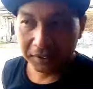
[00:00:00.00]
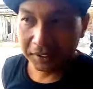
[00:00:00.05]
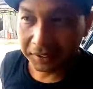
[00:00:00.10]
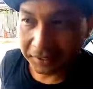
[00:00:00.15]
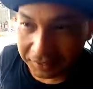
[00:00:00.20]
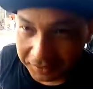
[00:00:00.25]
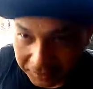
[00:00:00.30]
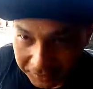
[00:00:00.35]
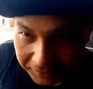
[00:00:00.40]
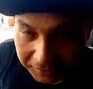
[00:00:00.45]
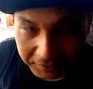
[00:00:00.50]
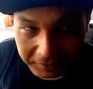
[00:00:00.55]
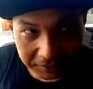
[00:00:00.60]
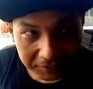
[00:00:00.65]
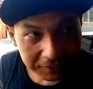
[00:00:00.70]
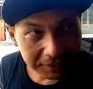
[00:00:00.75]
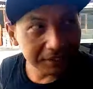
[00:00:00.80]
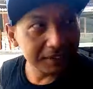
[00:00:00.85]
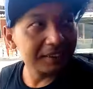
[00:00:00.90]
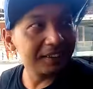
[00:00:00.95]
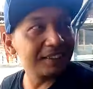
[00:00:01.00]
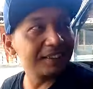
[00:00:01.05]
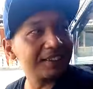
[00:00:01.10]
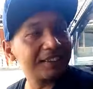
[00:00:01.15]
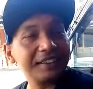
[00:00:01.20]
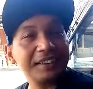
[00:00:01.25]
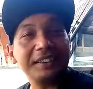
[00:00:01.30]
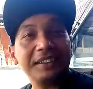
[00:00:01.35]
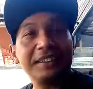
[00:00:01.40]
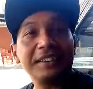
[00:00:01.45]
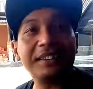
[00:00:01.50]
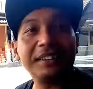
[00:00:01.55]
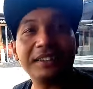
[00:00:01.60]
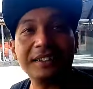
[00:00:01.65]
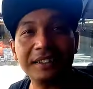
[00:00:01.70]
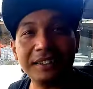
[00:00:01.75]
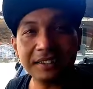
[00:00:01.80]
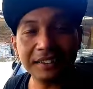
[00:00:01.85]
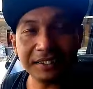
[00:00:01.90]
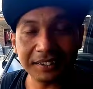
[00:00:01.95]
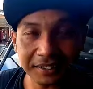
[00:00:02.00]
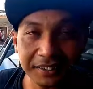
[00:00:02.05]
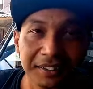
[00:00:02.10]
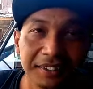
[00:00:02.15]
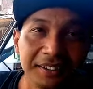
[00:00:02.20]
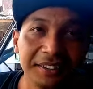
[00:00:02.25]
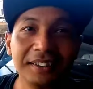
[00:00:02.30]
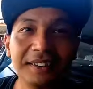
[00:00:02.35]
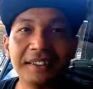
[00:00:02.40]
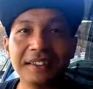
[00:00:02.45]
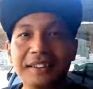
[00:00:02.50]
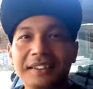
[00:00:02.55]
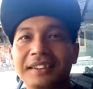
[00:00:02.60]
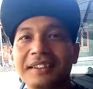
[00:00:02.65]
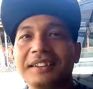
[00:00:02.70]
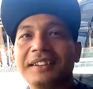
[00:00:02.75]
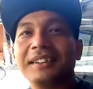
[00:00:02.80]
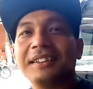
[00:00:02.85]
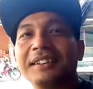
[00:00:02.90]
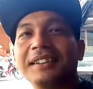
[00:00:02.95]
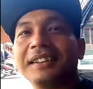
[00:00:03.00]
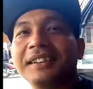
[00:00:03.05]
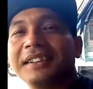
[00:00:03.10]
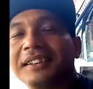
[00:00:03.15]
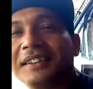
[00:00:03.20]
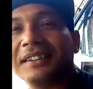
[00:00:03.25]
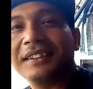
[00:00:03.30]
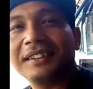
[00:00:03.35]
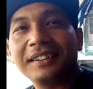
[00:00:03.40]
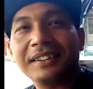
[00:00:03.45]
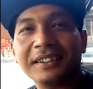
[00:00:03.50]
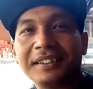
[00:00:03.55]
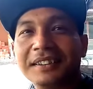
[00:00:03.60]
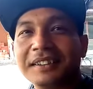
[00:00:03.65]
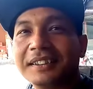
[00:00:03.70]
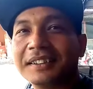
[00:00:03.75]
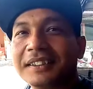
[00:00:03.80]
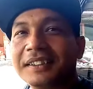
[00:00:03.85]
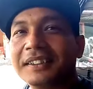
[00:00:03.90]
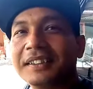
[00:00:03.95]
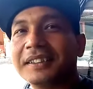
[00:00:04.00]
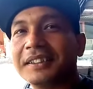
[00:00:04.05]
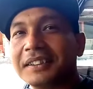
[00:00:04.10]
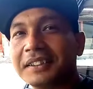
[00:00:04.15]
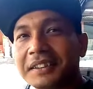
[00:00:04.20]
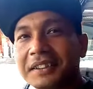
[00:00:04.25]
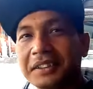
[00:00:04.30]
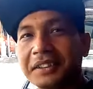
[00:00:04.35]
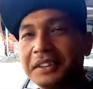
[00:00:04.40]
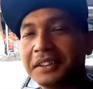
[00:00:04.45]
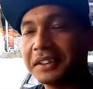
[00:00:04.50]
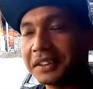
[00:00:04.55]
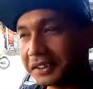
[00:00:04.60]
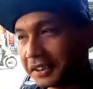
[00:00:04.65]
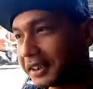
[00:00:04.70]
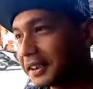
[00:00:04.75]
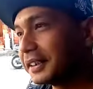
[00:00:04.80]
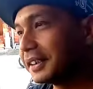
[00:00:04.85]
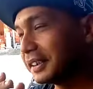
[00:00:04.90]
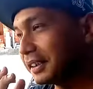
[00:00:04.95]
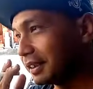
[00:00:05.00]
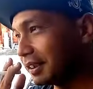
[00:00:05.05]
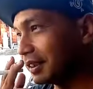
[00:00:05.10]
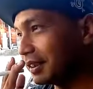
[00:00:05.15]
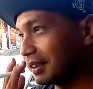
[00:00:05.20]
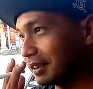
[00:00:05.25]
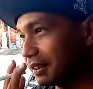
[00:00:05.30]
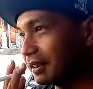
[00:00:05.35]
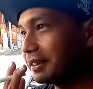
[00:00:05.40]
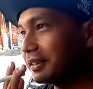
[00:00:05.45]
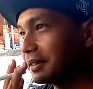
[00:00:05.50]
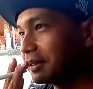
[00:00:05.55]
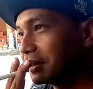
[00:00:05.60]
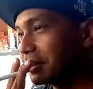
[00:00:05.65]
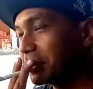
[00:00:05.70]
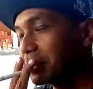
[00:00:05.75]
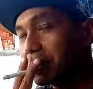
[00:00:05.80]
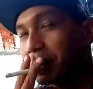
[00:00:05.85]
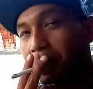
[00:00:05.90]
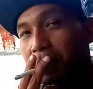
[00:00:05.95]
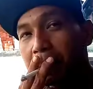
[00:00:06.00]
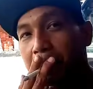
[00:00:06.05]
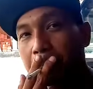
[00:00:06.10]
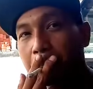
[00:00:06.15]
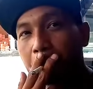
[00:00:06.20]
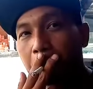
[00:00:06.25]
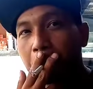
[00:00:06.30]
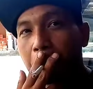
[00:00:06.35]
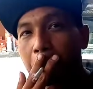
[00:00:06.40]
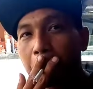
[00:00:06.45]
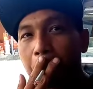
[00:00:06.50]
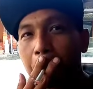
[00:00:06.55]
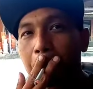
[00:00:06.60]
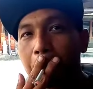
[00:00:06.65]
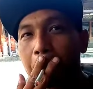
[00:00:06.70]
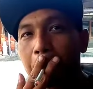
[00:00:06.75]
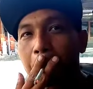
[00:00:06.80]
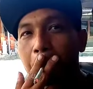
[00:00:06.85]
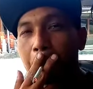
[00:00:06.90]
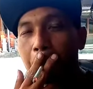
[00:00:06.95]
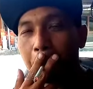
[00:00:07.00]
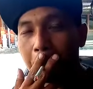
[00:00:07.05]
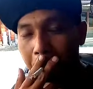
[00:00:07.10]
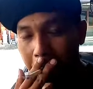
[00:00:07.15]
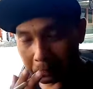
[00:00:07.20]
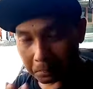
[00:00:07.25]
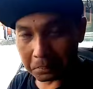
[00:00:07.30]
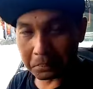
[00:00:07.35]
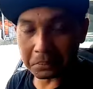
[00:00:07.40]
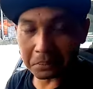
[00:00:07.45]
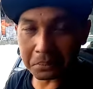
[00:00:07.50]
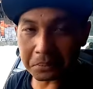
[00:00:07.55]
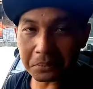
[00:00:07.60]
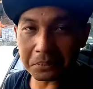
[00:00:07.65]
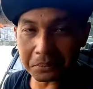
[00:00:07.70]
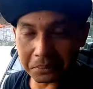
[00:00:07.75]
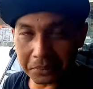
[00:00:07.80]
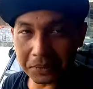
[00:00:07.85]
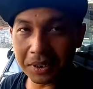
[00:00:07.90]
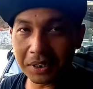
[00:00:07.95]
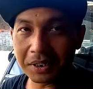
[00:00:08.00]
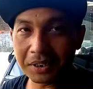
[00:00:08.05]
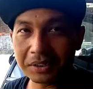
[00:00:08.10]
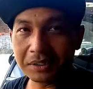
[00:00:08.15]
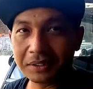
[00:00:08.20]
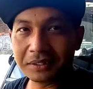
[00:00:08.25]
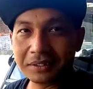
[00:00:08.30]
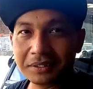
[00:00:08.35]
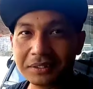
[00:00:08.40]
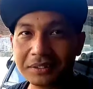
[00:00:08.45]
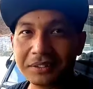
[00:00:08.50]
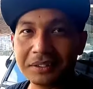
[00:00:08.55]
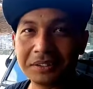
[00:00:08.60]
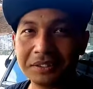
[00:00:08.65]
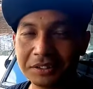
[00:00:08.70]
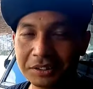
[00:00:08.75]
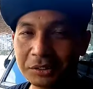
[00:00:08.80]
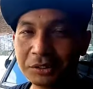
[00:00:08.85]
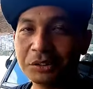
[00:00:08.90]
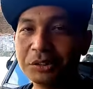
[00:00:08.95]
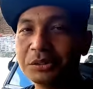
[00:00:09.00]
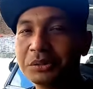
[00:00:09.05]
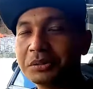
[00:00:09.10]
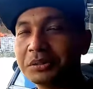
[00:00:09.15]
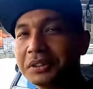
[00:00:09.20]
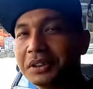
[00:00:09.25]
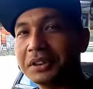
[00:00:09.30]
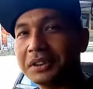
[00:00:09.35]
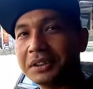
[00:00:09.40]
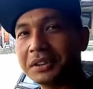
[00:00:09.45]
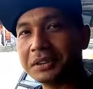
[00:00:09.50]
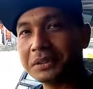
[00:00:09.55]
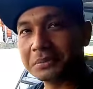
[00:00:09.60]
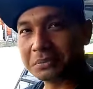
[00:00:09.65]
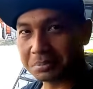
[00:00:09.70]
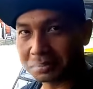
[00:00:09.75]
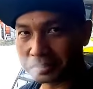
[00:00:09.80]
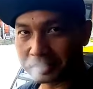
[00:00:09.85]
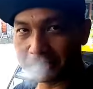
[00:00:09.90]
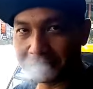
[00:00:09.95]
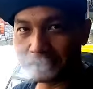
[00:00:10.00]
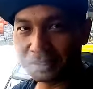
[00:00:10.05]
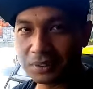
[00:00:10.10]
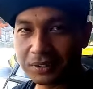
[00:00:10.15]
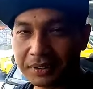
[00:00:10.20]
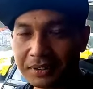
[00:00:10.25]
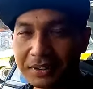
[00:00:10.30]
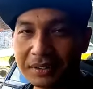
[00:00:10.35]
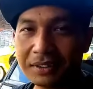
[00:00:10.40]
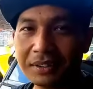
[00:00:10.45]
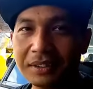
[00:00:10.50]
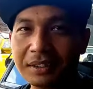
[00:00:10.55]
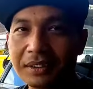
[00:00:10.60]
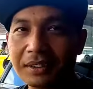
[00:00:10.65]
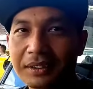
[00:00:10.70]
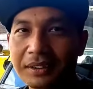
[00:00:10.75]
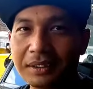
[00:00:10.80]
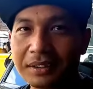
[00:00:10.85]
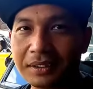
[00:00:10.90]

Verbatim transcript: neng musola pinggir jalan nah, sopir ngaso mampir tapi mampirnya sing bener-bener gitu susu bener nah, tinggalnya di mana